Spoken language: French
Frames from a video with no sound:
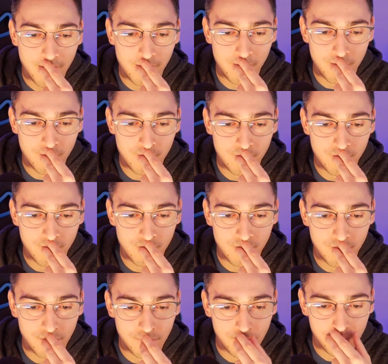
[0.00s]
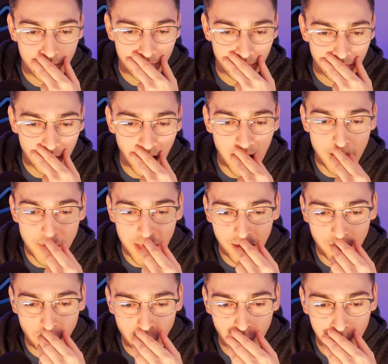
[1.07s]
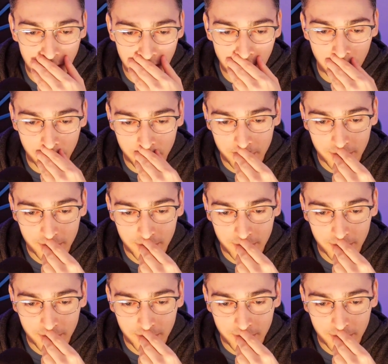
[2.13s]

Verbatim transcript: Hmm. Ah merde, je suis embêté là.